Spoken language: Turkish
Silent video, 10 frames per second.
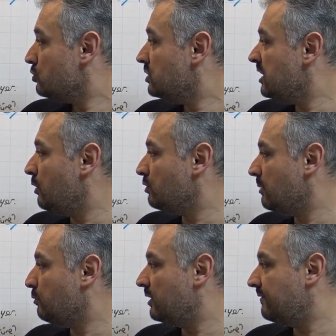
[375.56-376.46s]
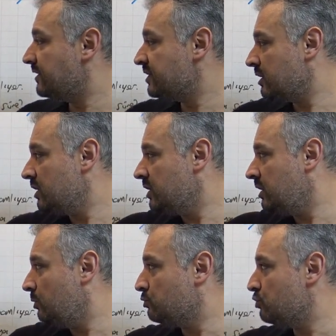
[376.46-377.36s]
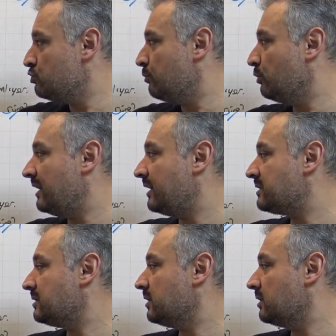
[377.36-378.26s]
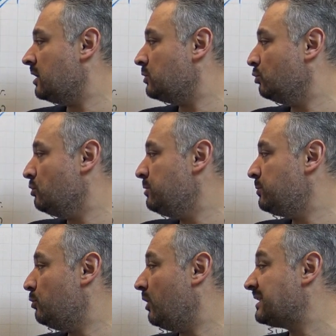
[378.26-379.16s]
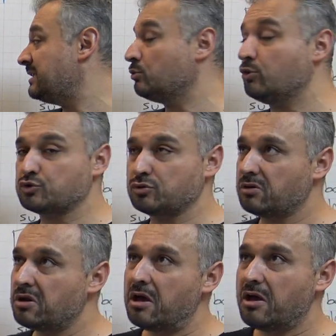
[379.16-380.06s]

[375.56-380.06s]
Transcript: Yine orada mola verecek. 2 ile üçüncü mola arasındaydı. Yolun 1 bölü 6'sını koştu.